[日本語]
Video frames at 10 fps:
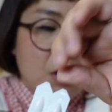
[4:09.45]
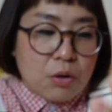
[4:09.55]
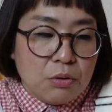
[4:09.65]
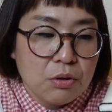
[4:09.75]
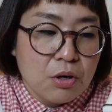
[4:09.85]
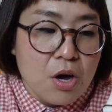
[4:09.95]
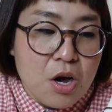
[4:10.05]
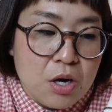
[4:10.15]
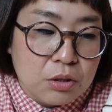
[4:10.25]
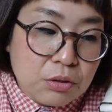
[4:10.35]
この
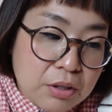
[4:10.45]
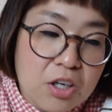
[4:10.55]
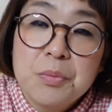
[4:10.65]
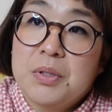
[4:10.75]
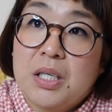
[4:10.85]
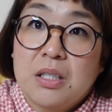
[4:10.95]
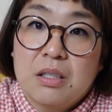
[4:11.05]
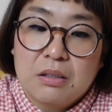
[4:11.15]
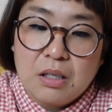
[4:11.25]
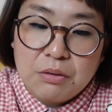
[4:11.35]
ルテウムなんで
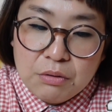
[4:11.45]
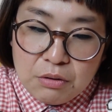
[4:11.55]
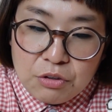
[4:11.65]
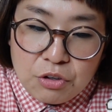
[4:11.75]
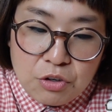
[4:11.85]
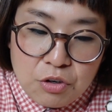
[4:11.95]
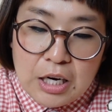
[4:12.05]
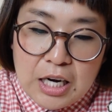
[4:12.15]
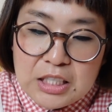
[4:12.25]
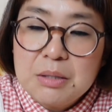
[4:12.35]
すけど、
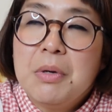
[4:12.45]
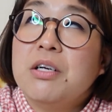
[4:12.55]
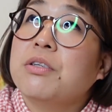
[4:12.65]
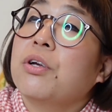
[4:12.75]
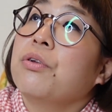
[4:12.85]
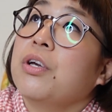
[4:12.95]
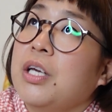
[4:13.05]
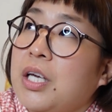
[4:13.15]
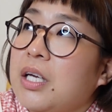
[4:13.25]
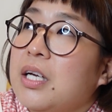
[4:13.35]
始めるその
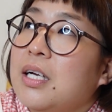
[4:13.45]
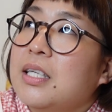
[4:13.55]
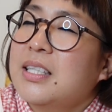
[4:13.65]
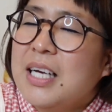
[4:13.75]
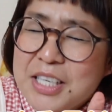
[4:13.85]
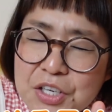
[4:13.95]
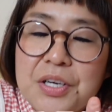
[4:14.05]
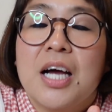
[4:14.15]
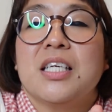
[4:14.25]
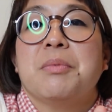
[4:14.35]
日、最初
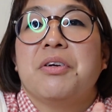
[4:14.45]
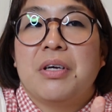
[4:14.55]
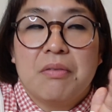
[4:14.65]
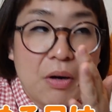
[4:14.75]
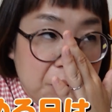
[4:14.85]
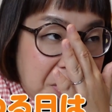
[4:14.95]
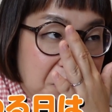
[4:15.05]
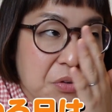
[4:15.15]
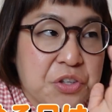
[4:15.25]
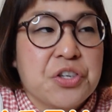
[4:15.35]
に始める日はお
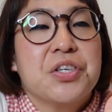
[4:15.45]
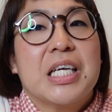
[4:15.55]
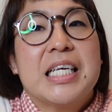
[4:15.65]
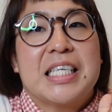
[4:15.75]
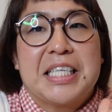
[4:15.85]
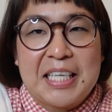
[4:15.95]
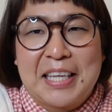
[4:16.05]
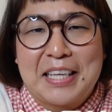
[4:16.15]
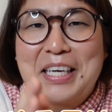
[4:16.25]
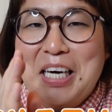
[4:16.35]
昼の13時に
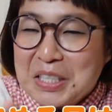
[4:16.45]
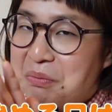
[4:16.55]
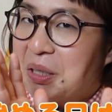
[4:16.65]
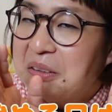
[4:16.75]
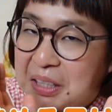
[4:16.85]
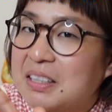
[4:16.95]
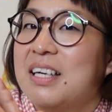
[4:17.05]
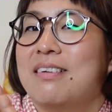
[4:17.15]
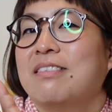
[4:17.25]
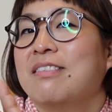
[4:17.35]
絶対始めてください。